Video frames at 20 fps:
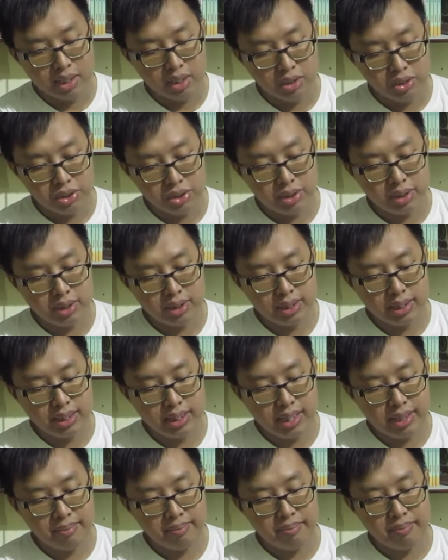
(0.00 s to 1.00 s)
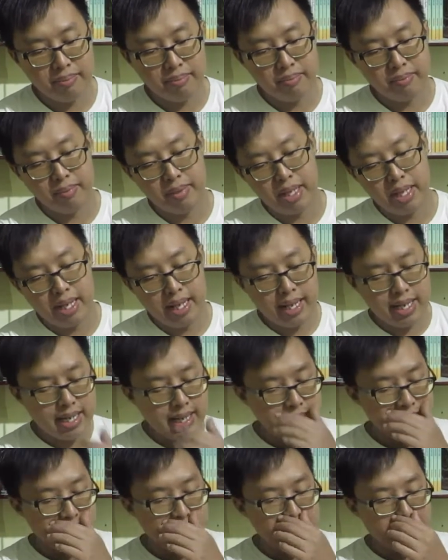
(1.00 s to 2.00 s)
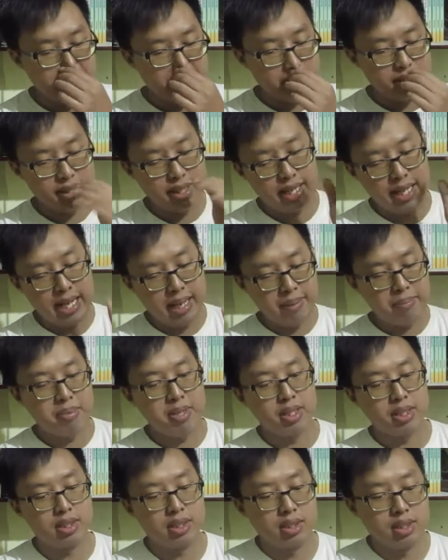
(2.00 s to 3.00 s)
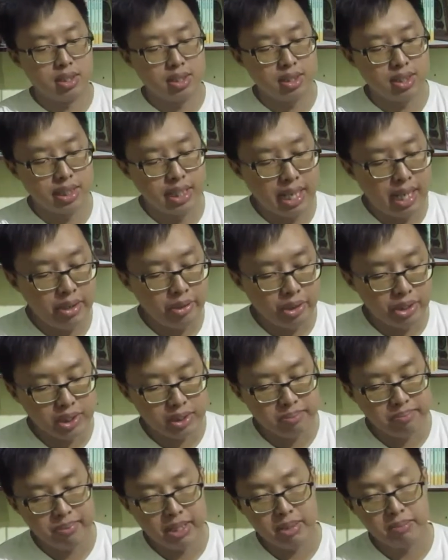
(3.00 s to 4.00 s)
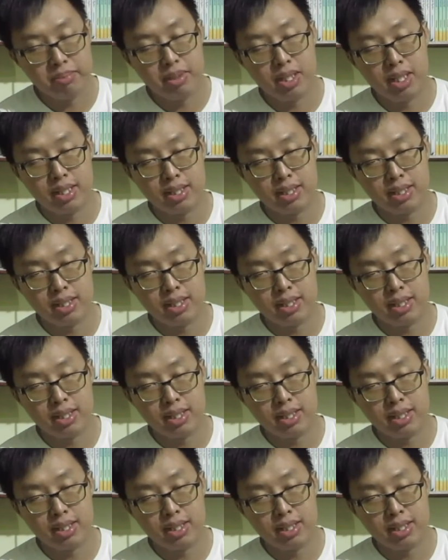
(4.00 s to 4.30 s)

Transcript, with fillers: terus yang ada setelah update di iOS 14